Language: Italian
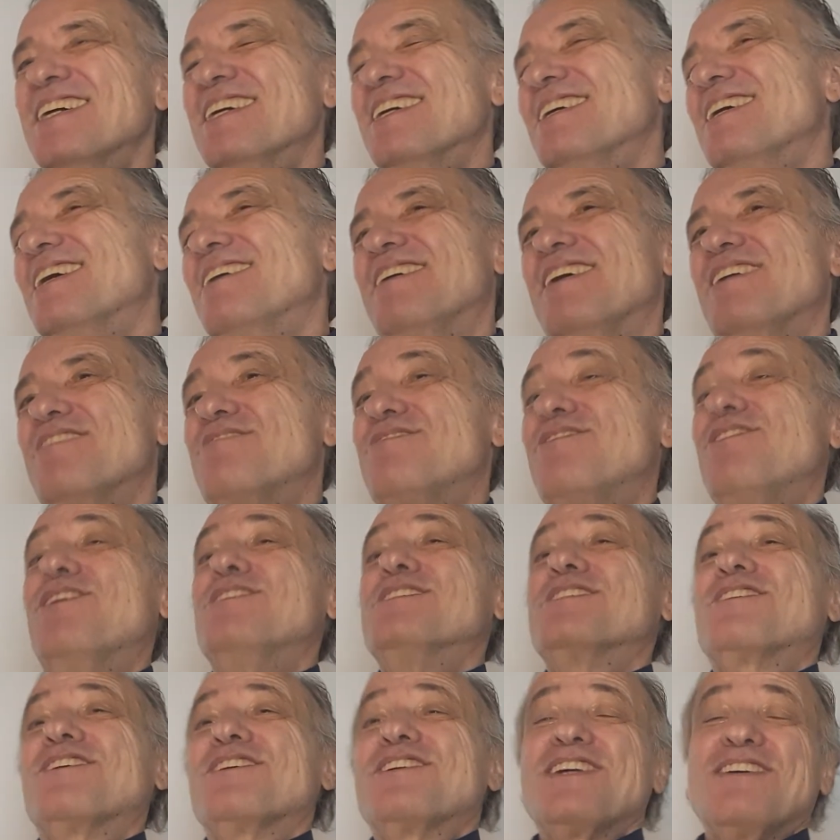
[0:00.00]
Vabbè,
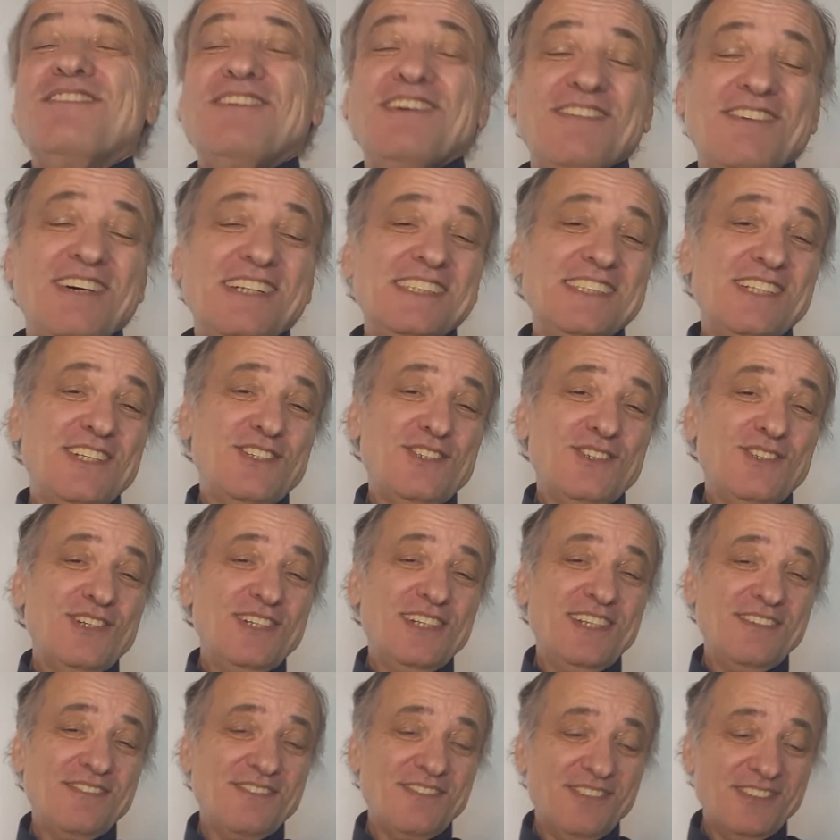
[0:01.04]
forse ci aveva
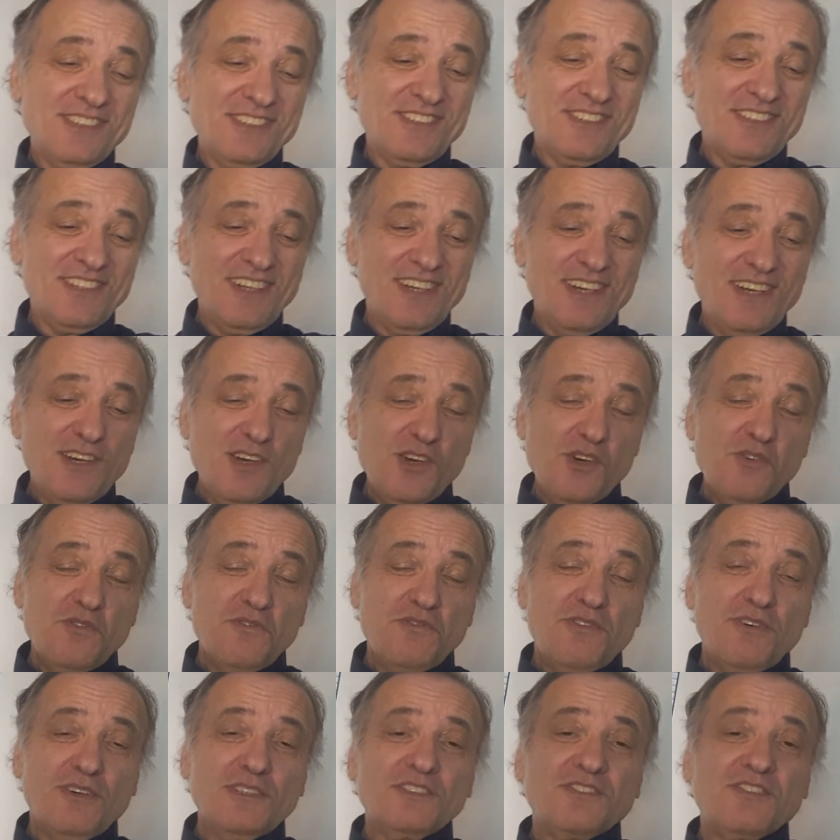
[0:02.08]
ragione, forse,
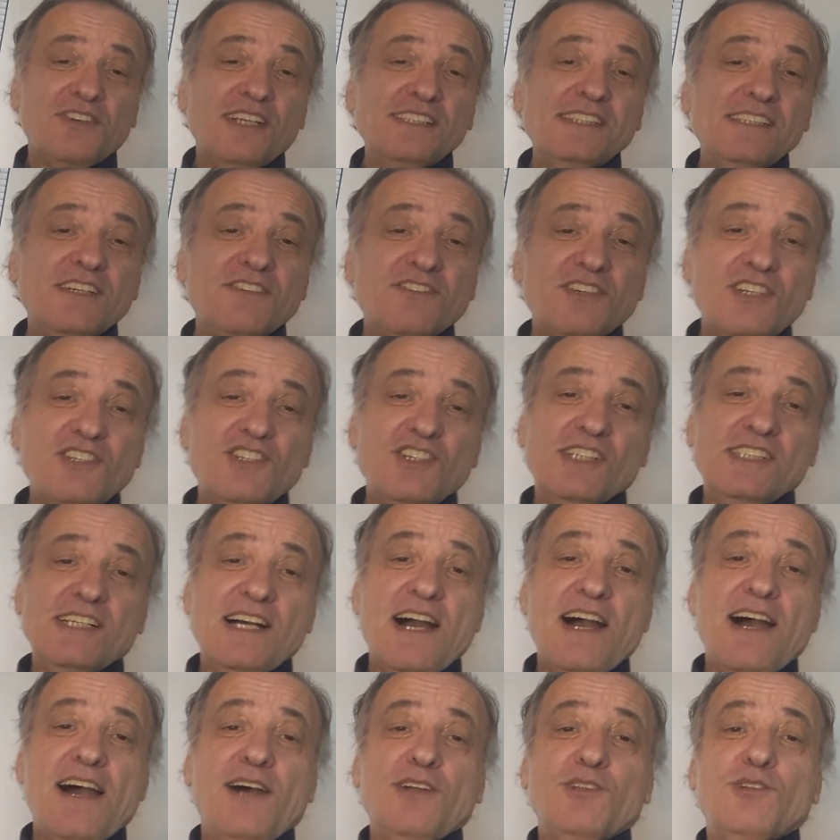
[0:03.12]
forse era
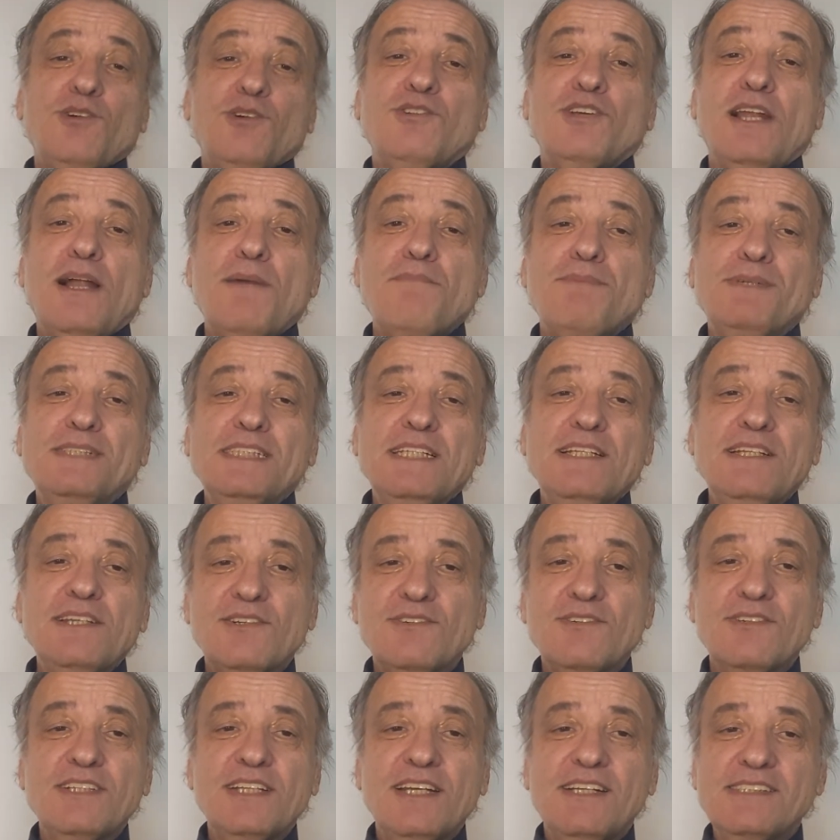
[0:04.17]
esagerato, te la prendi
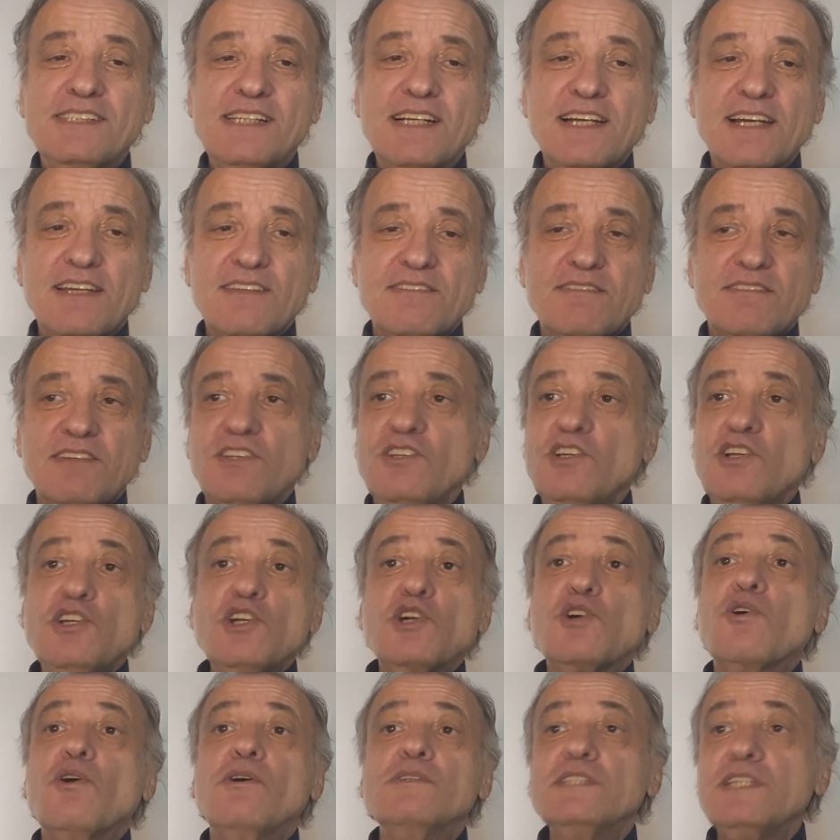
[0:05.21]
con dei ragazzini, gli
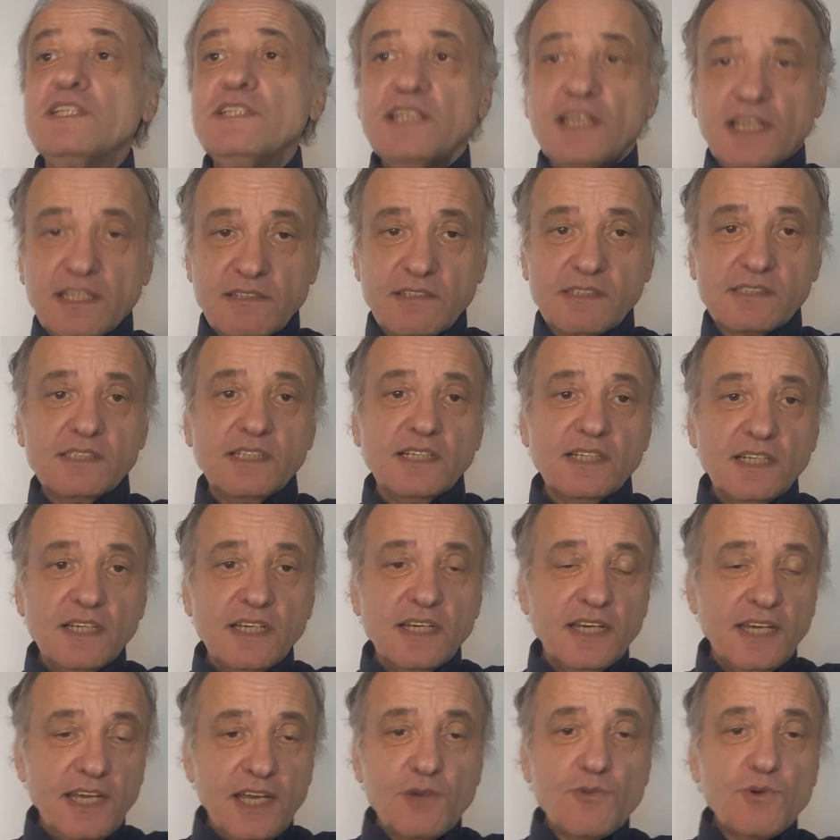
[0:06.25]
corri dietro
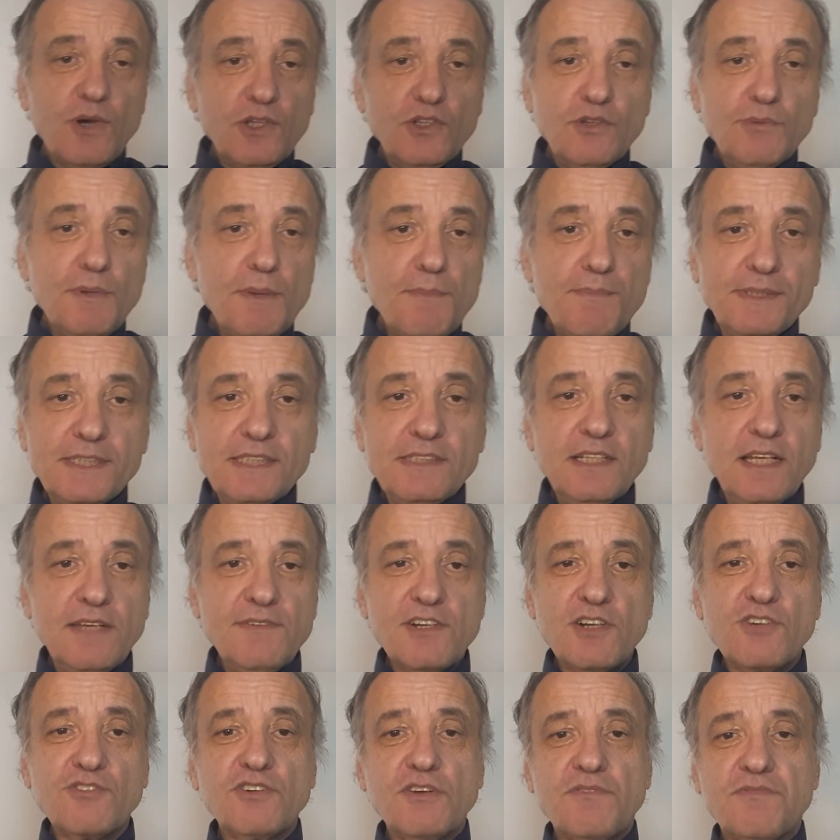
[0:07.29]
e quando mi
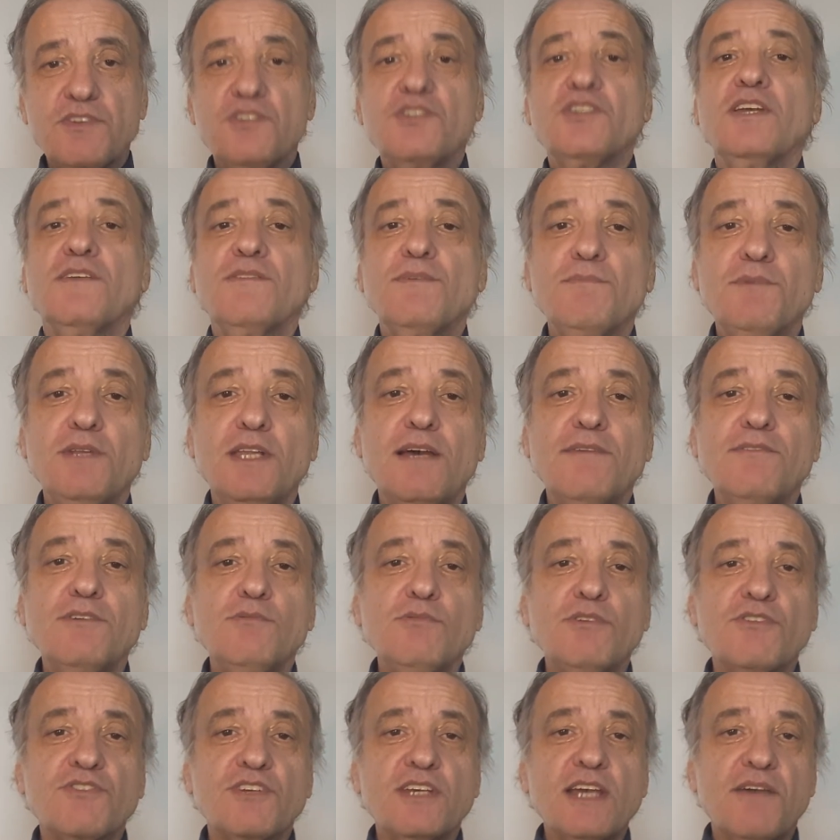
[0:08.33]
prendevi cosa facevi? Mi davi
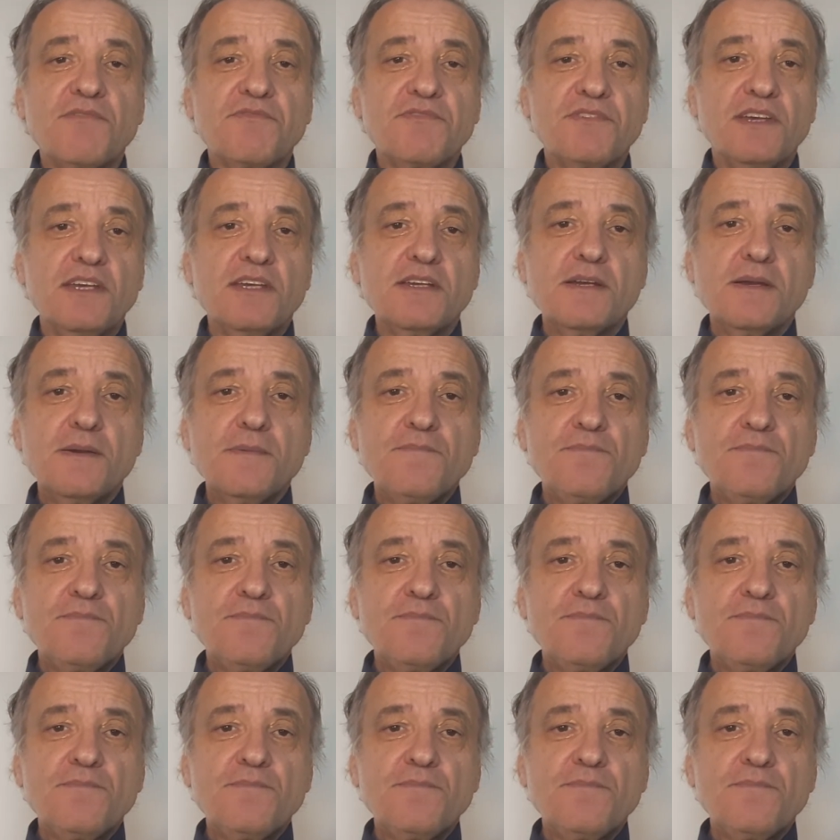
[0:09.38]
due schiaffi?